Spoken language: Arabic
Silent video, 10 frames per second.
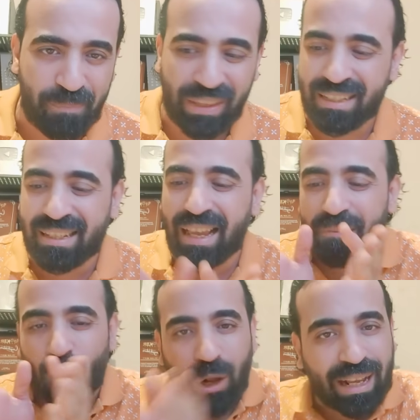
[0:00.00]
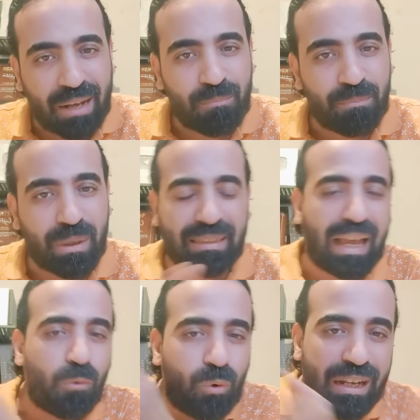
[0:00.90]
إزاي مركب
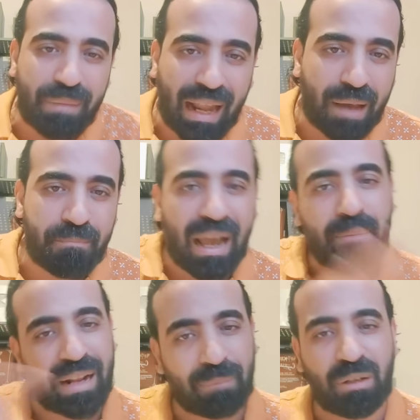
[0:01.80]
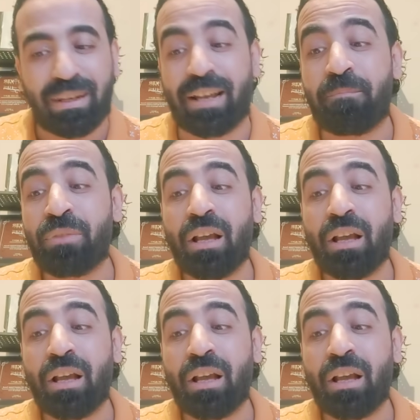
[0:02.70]
اتحول لملعب محمد عبد المنعم